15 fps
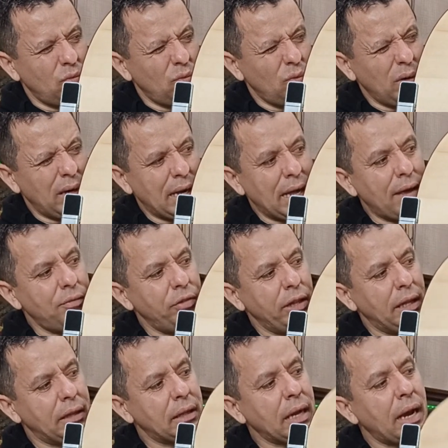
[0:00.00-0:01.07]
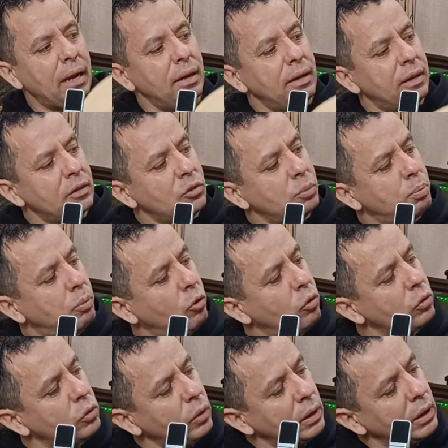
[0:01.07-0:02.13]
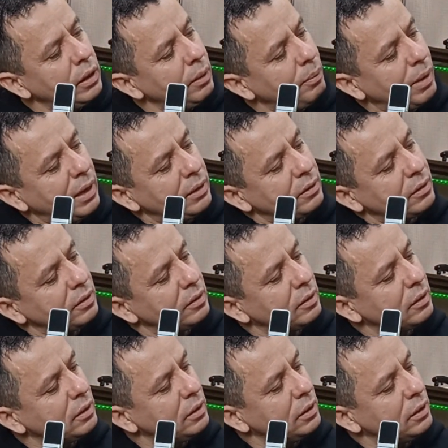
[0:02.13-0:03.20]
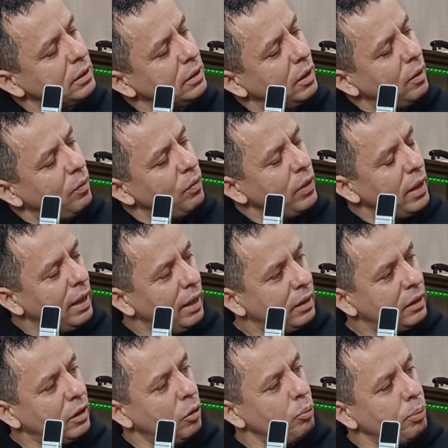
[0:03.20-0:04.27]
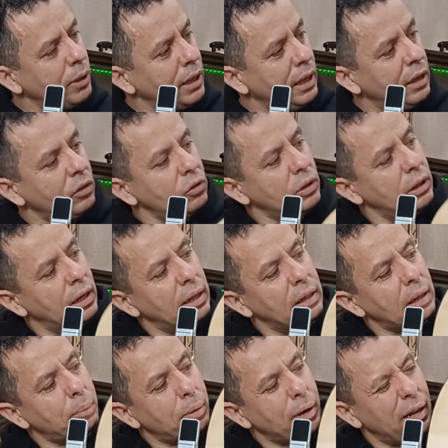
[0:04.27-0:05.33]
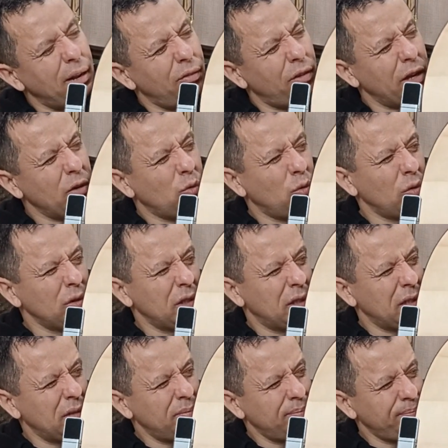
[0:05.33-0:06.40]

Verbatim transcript: Um leve detalhe nesse ponto aqui, mas é tão pequeno que nem dá para levar em conta.